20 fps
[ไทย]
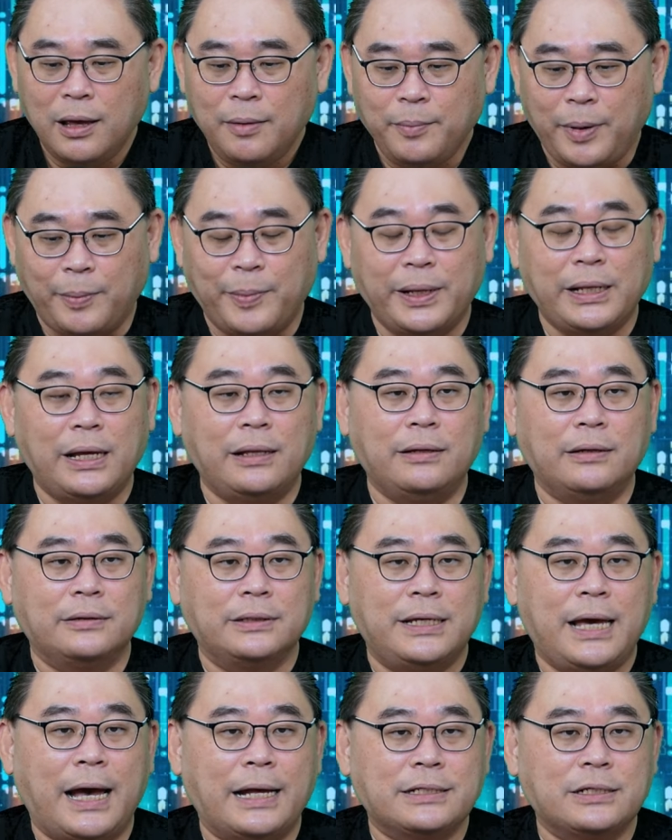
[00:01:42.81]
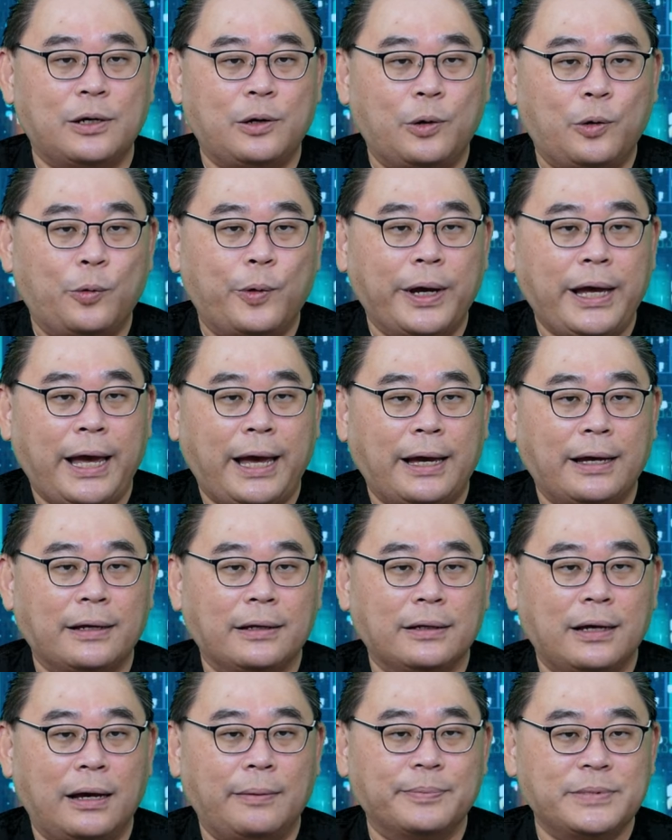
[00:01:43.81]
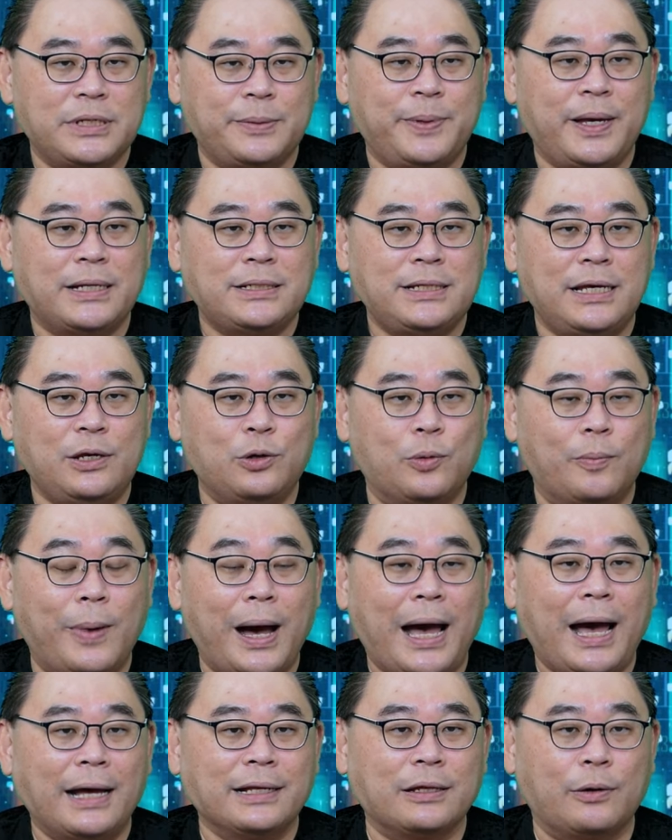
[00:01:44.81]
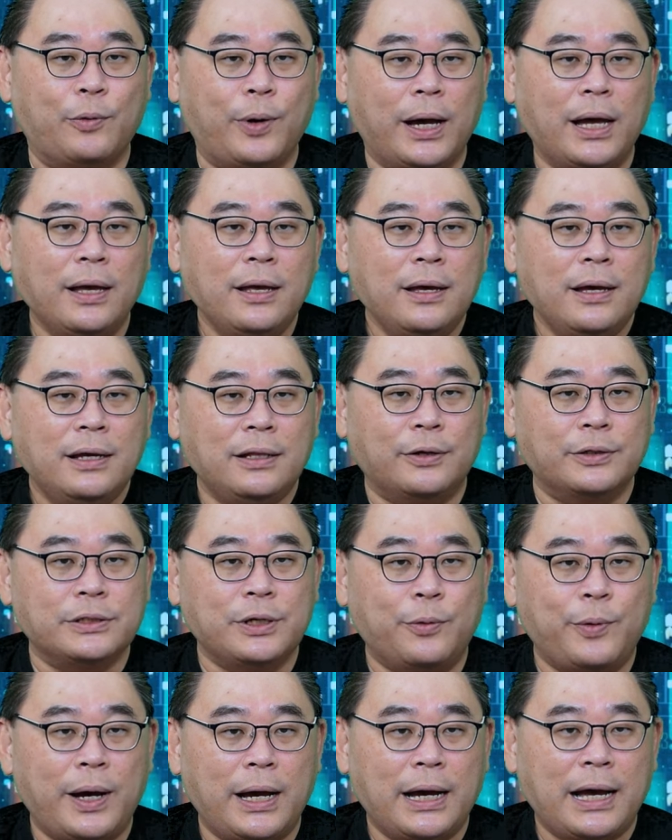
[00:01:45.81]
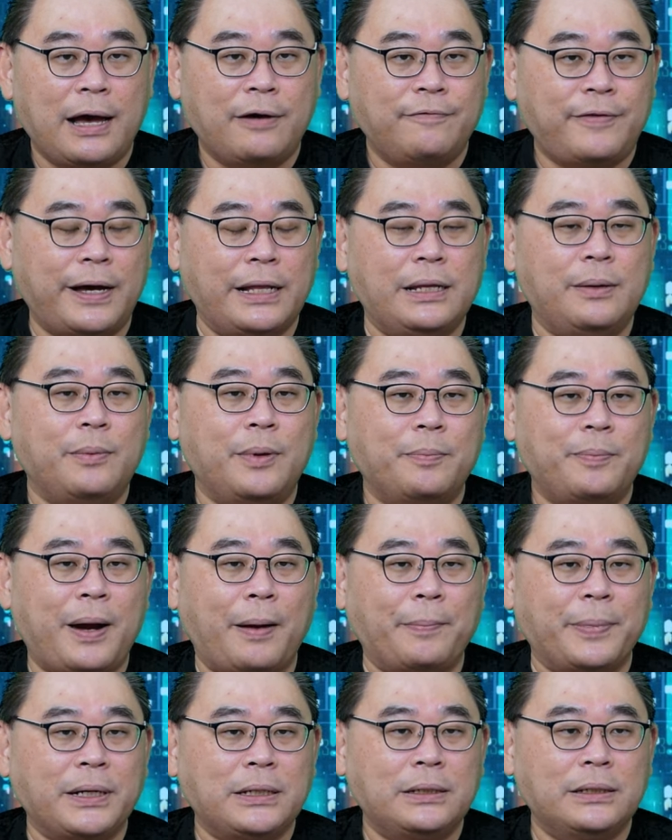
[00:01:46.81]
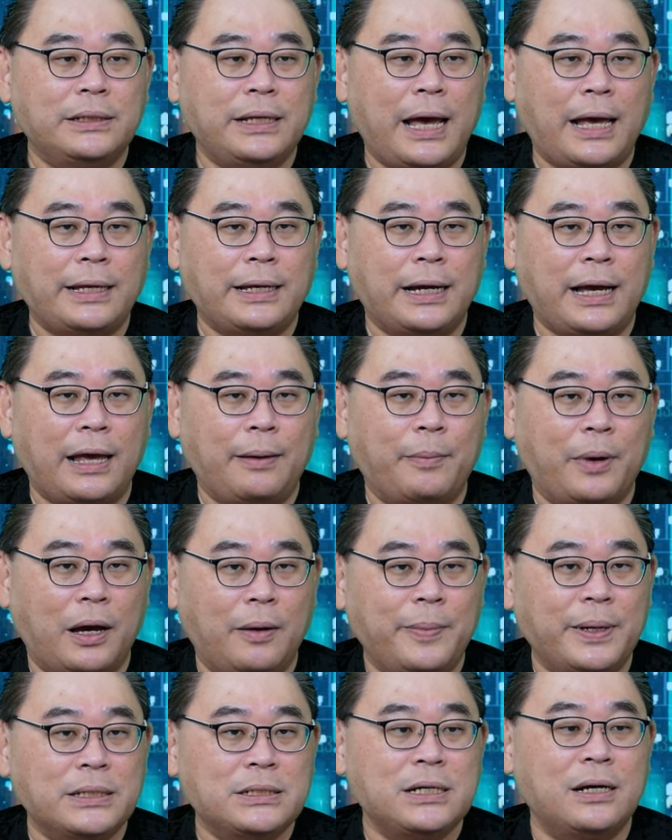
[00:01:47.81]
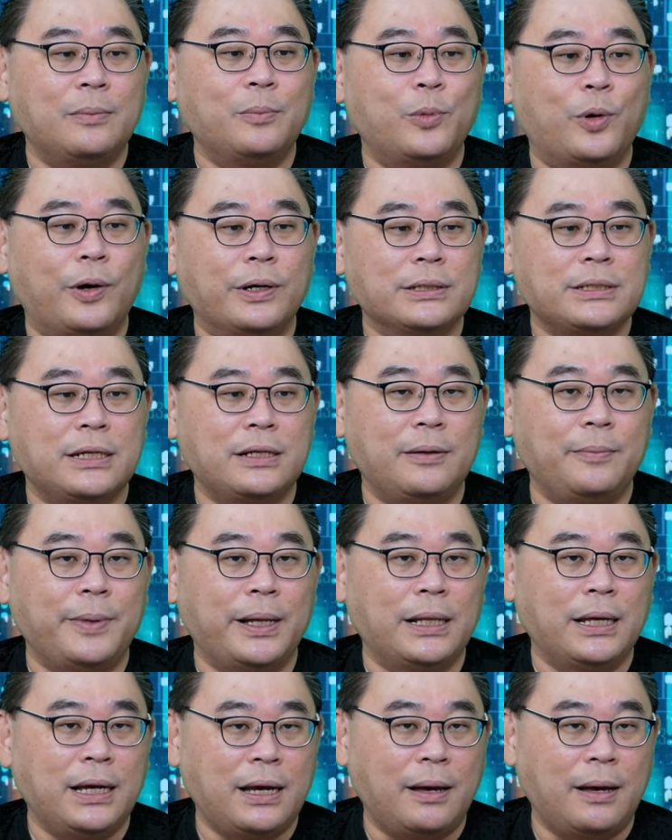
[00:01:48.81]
เป็นประเด็นหนึ่งที่อาจจะโอเวอร์แฮงกับ GPC อยู่บ้าง แต่ว่าเราเชื่อว่าค่าไฟที่มันปรับขึ้นเนี่ยยังไงมันก็เป็นเชิงบวกเซนิเมนต์